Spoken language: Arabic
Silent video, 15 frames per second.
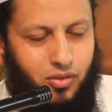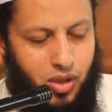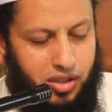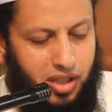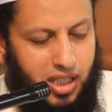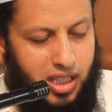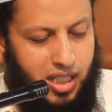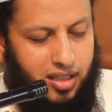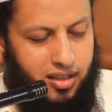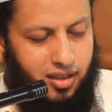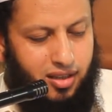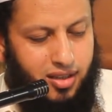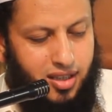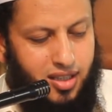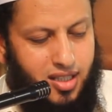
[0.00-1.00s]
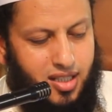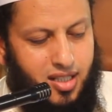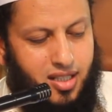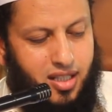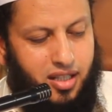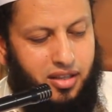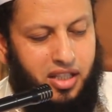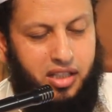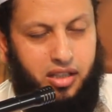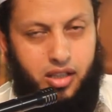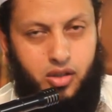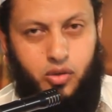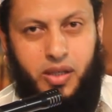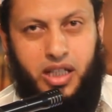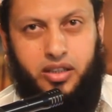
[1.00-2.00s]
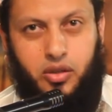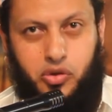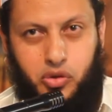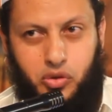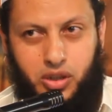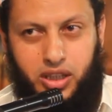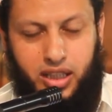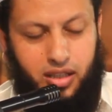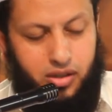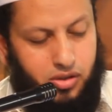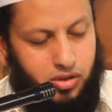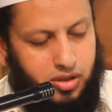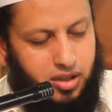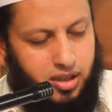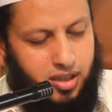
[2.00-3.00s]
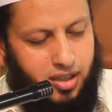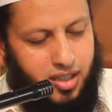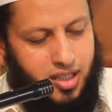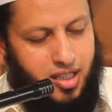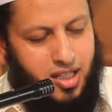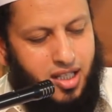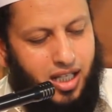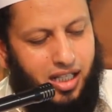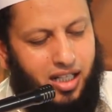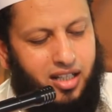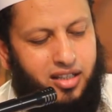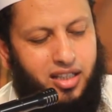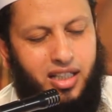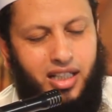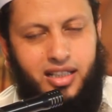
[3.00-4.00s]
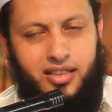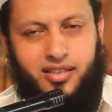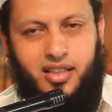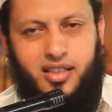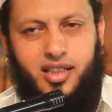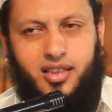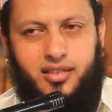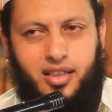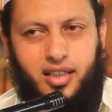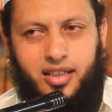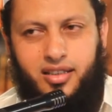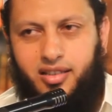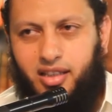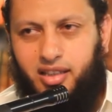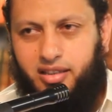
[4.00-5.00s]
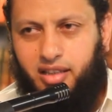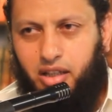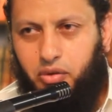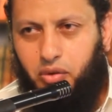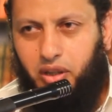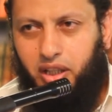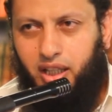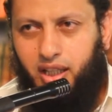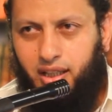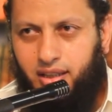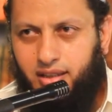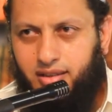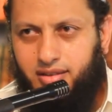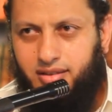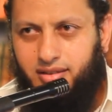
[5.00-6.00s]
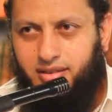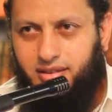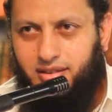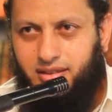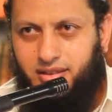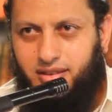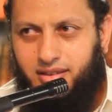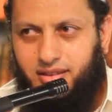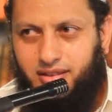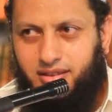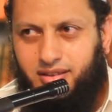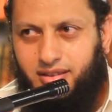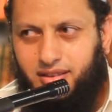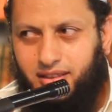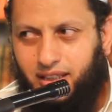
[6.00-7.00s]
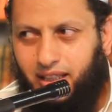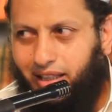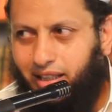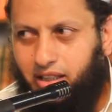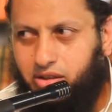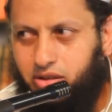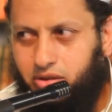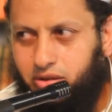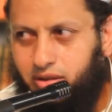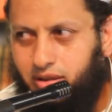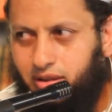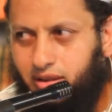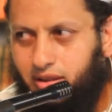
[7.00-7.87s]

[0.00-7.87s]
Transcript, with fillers: واضحة هذه إن ذكره بعد وصوله إلى الركن الذي يليه سقط سقط عنه إيه ايه اللي يسقط